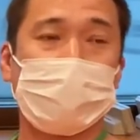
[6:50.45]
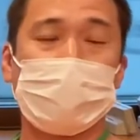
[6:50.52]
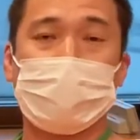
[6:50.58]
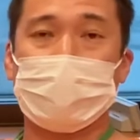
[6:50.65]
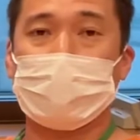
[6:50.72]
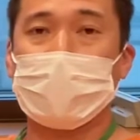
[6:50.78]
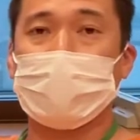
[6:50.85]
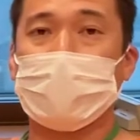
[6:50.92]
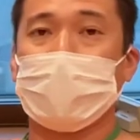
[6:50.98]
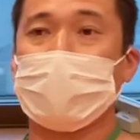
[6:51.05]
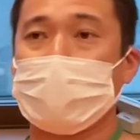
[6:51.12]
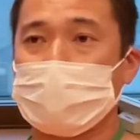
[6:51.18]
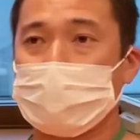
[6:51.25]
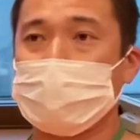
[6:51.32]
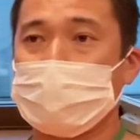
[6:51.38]
ここはま
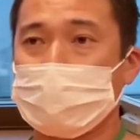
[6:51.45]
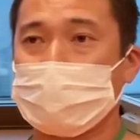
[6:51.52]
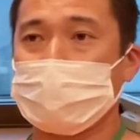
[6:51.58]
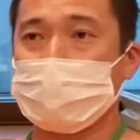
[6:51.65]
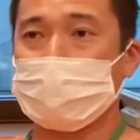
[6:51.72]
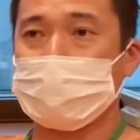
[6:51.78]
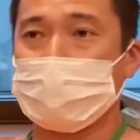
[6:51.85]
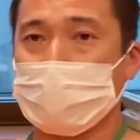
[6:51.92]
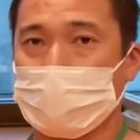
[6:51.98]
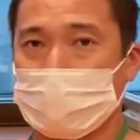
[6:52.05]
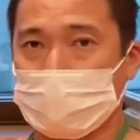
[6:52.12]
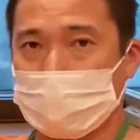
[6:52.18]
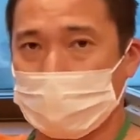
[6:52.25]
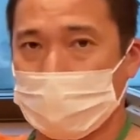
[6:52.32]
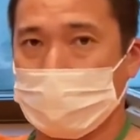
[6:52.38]
あね
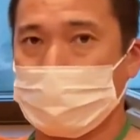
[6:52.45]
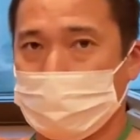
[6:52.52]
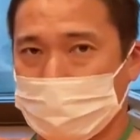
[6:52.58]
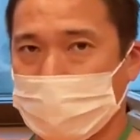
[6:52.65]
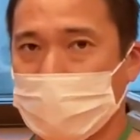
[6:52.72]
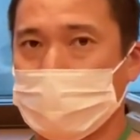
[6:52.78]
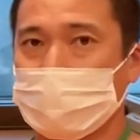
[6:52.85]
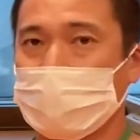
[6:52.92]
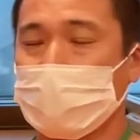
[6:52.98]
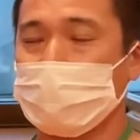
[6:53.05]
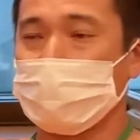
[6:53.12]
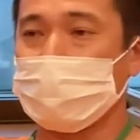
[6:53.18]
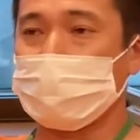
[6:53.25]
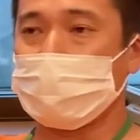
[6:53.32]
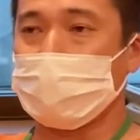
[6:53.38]
ここはバーンと張
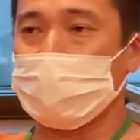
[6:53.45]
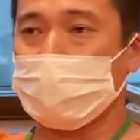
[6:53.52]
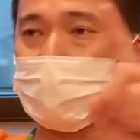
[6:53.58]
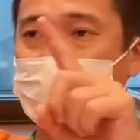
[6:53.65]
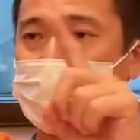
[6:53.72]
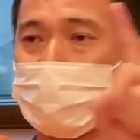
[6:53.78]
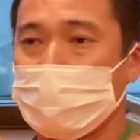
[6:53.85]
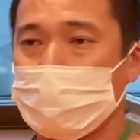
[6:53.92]
るんですけど